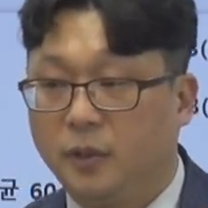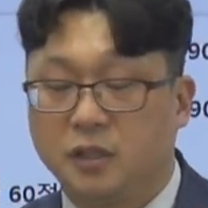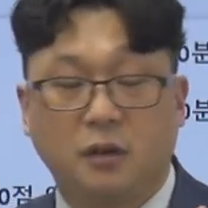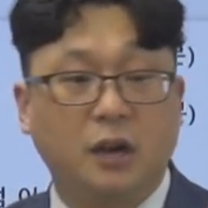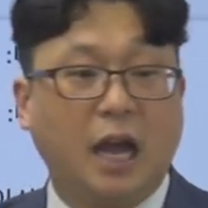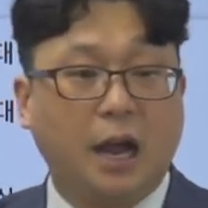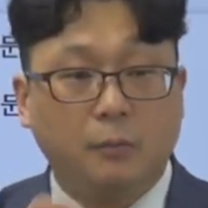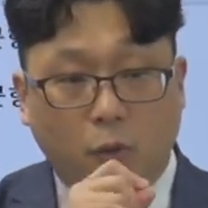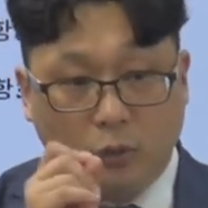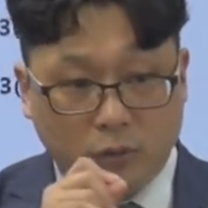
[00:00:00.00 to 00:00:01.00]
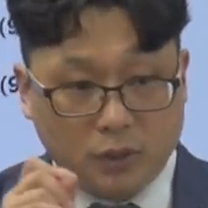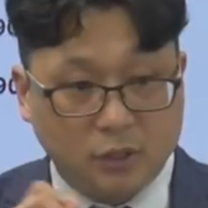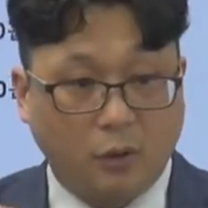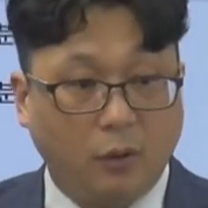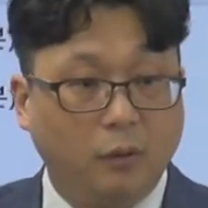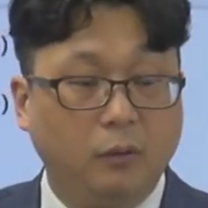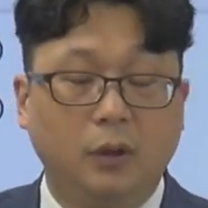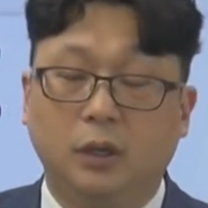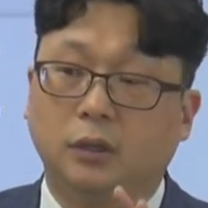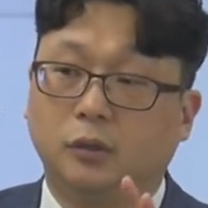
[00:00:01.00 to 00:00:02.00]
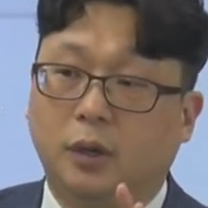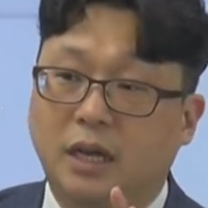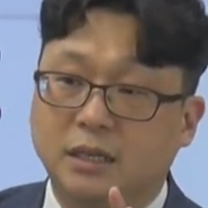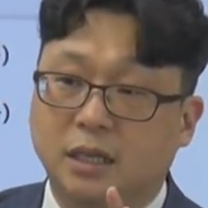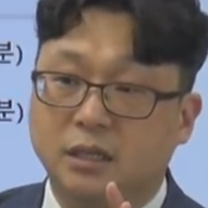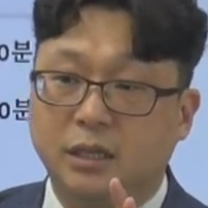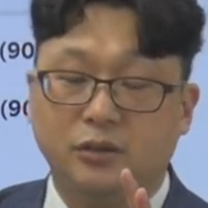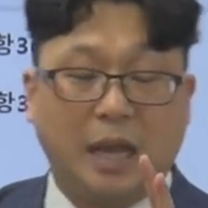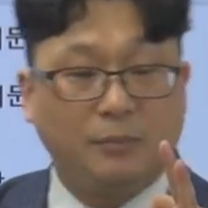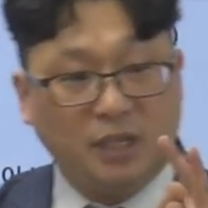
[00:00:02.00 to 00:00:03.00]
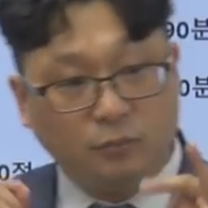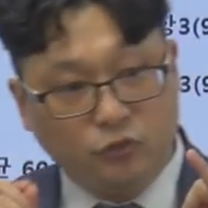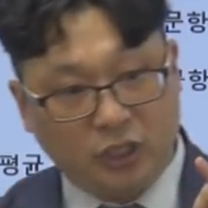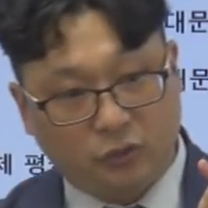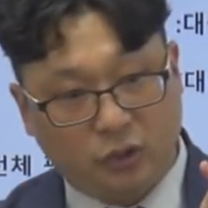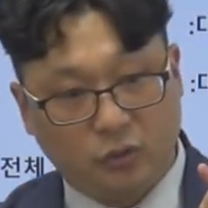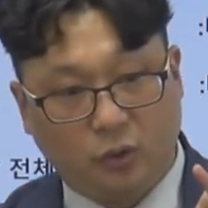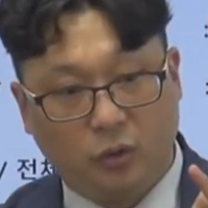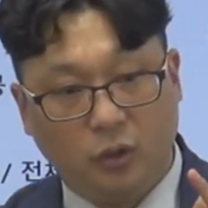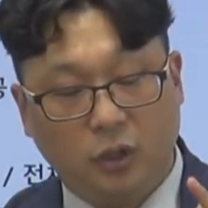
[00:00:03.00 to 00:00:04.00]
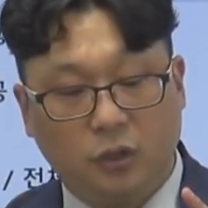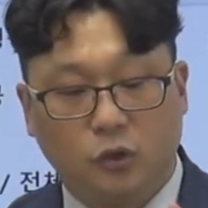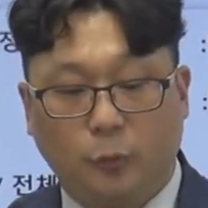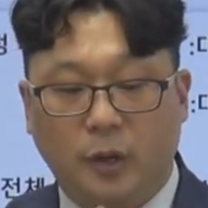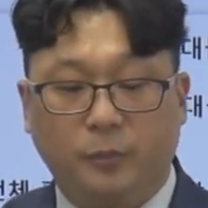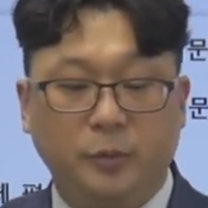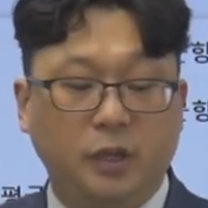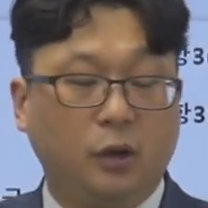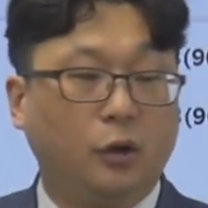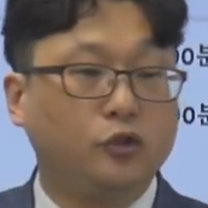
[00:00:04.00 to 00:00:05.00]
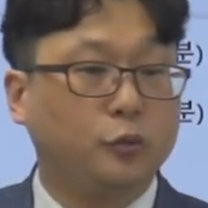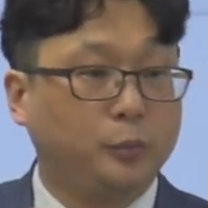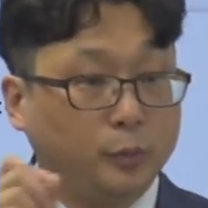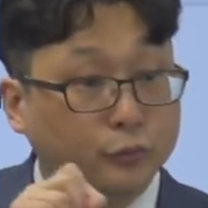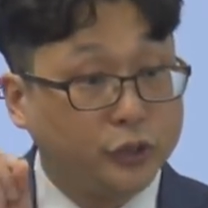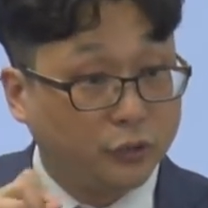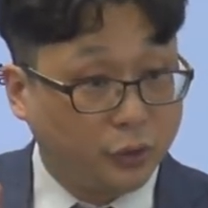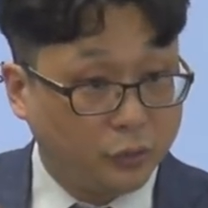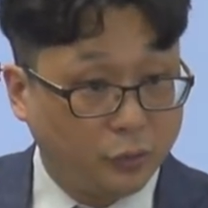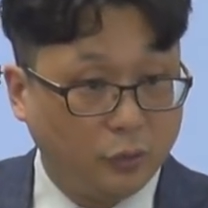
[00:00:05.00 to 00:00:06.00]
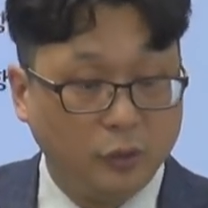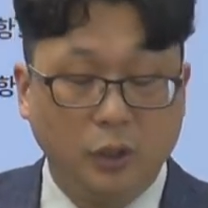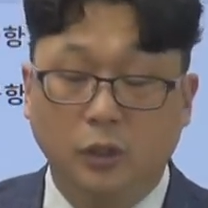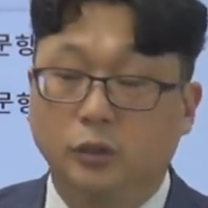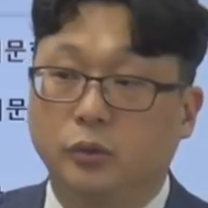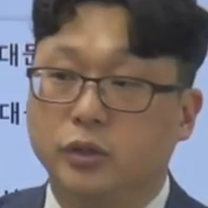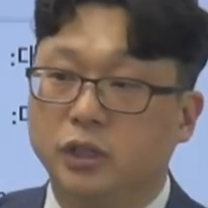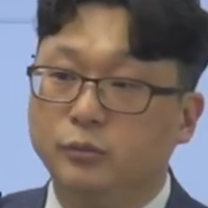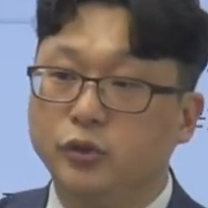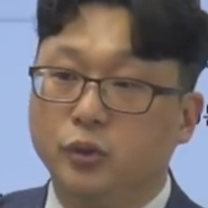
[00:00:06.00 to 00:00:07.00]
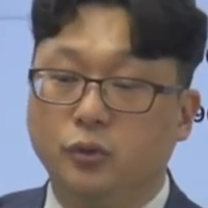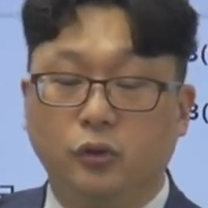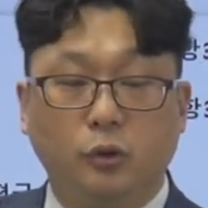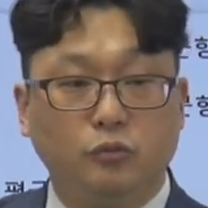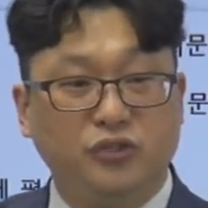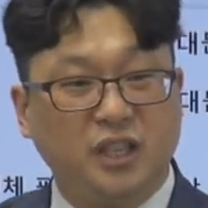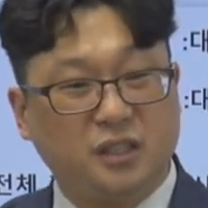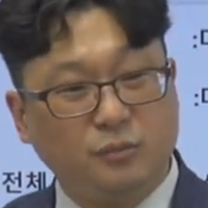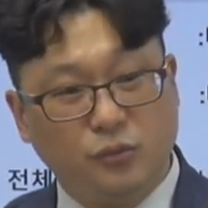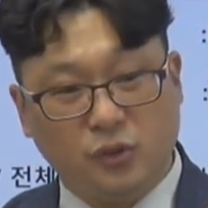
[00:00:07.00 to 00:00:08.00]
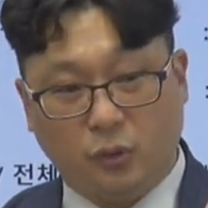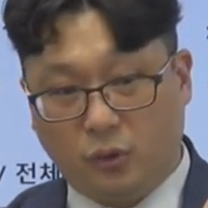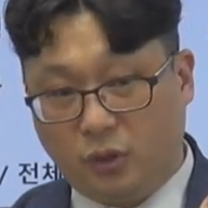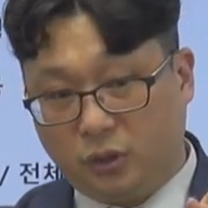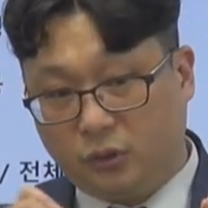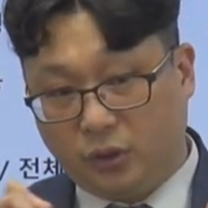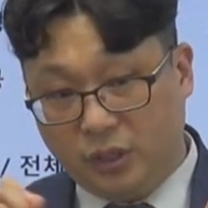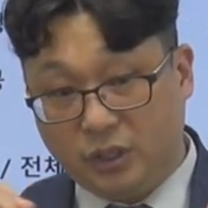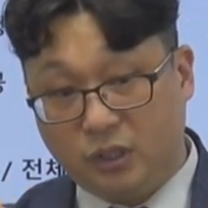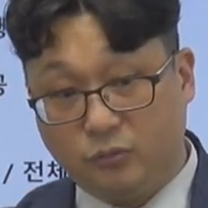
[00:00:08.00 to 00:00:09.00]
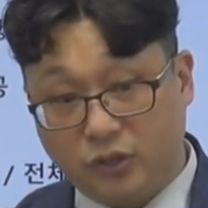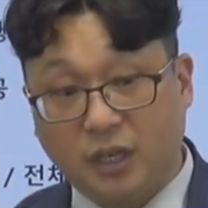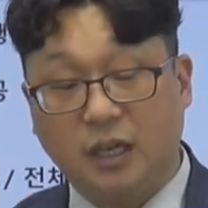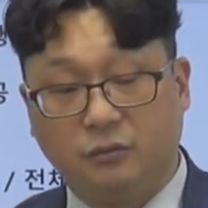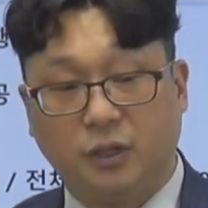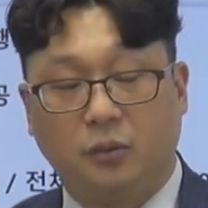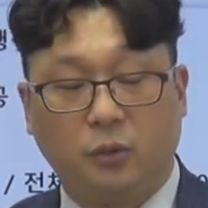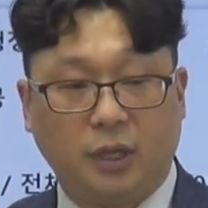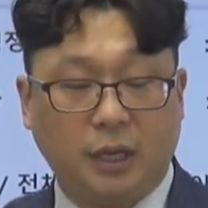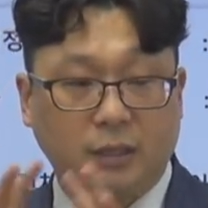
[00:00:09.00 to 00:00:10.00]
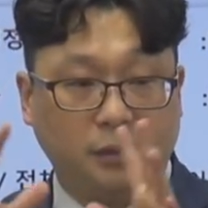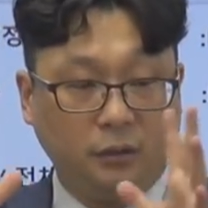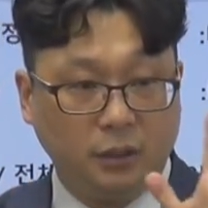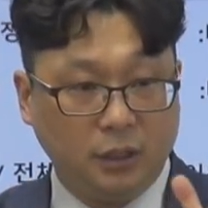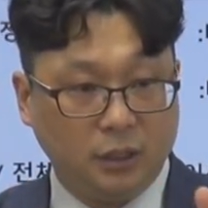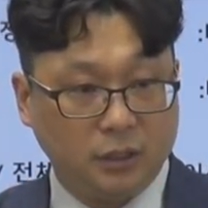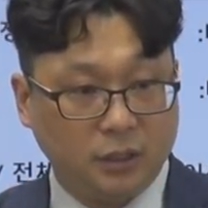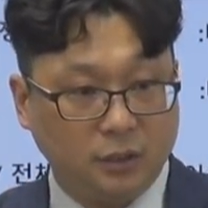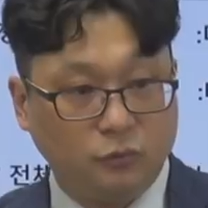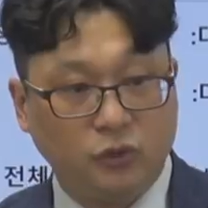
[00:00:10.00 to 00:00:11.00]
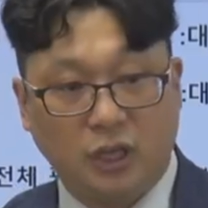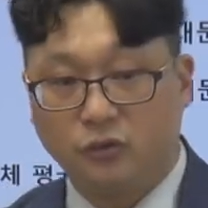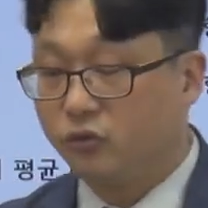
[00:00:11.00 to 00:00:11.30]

점검 항목 쓰고, 또 화재 안전 기준 암기 문제도 있고, 소방법이나 건축법 문제도 있고, 또 실무적으로 문제점 분석 이런 것들도 글 쓰는 문제가 있고요. 그렇게 해서 시험 문항